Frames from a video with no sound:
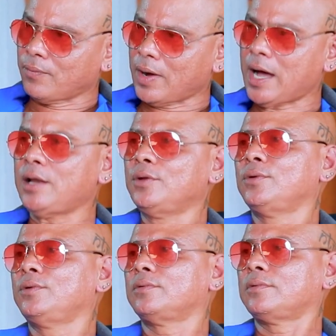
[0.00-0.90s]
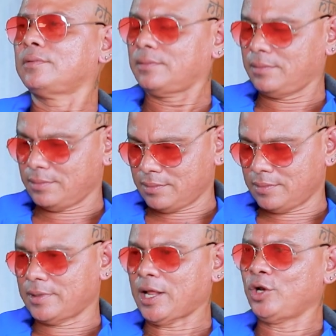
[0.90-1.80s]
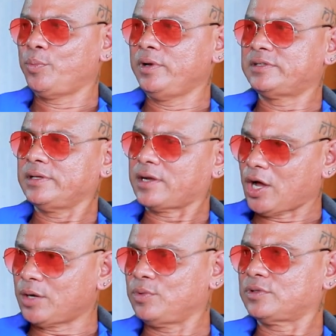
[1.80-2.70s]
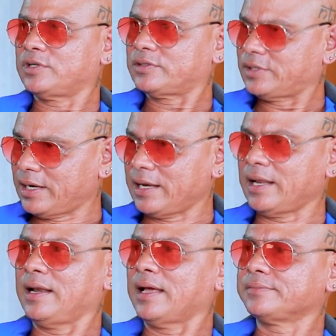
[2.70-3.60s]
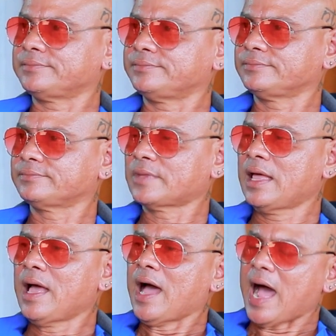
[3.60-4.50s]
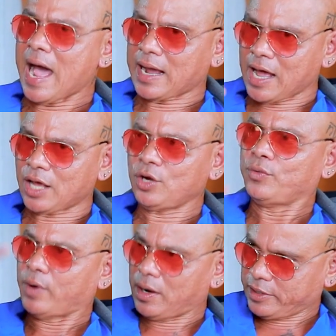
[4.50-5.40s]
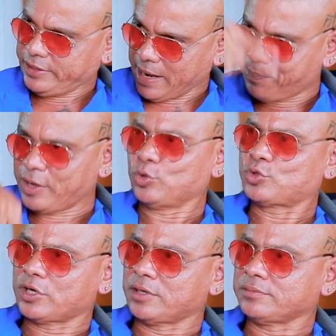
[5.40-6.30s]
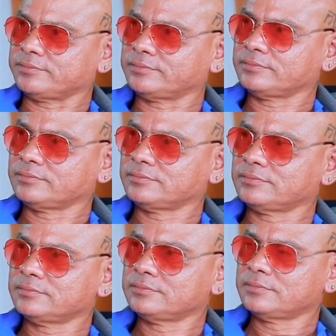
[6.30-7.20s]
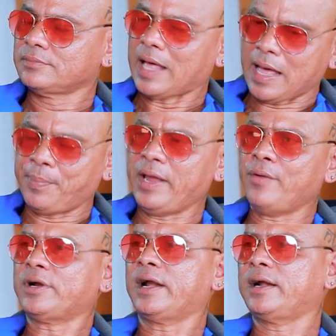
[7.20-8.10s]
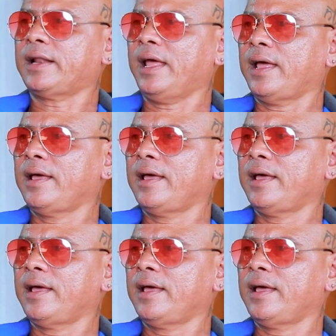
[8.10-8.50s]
వాళ్ళు నన్ను పిలిచి కారు బుక్ చేస్తే నేను వెళ్ళాను ఆ కారులో ఈ అబ్బాయి కూర్చున్నాడు ఆ అబ్బాయి ఏమంటాడంటే